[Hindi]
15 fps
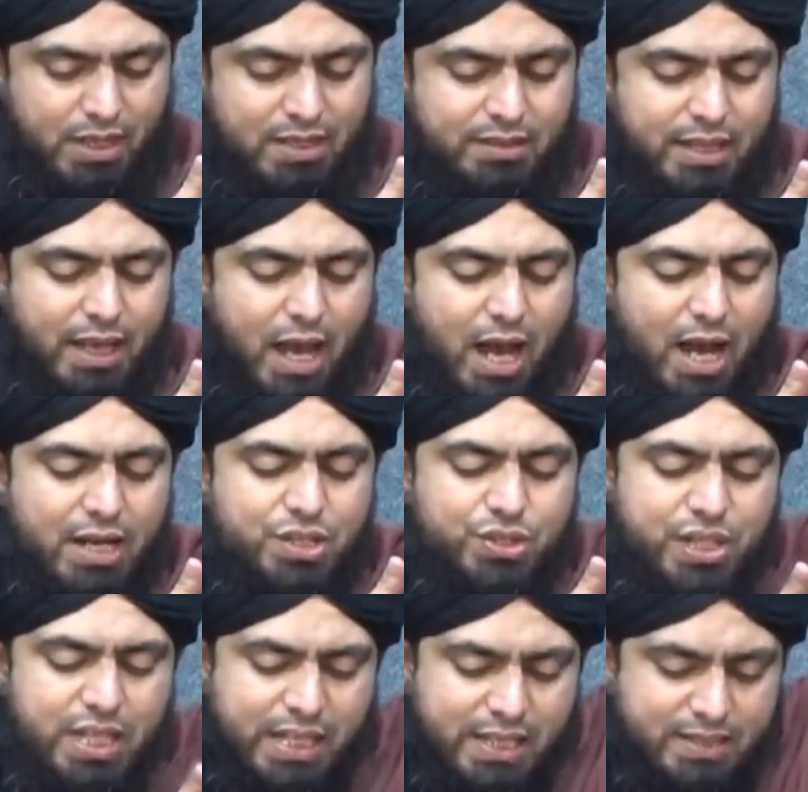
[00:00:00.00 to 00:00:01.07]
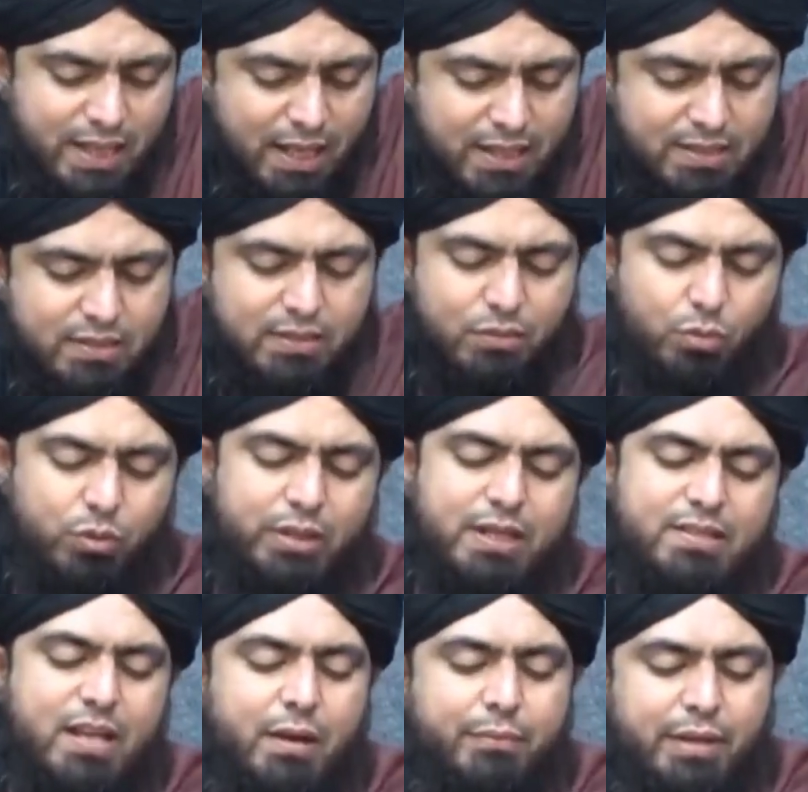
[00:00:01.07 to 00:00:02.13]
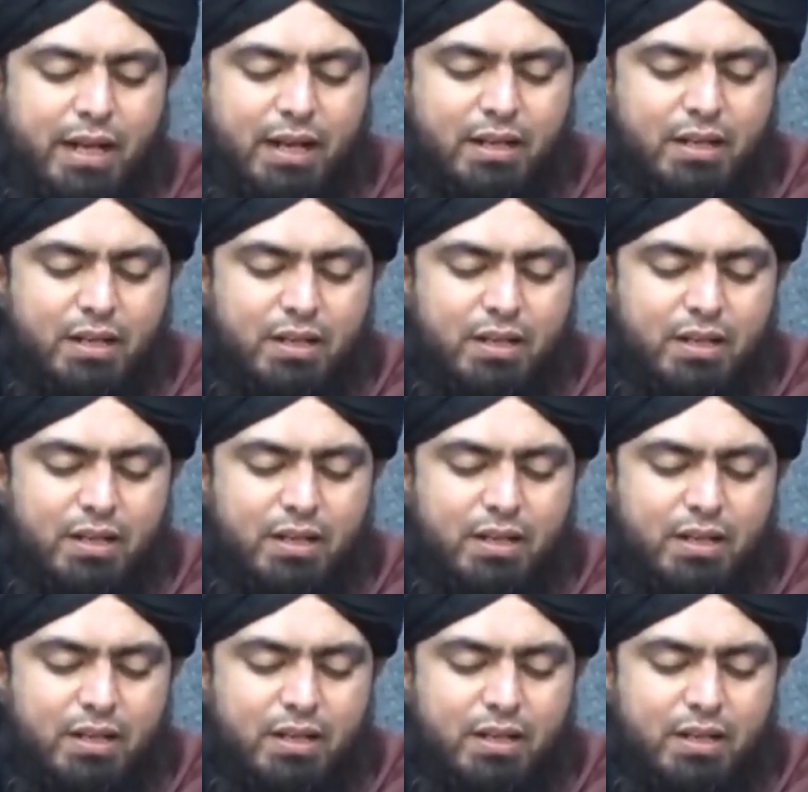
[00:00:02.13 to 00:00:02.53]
कंधे आजजी के साथ उनके सामने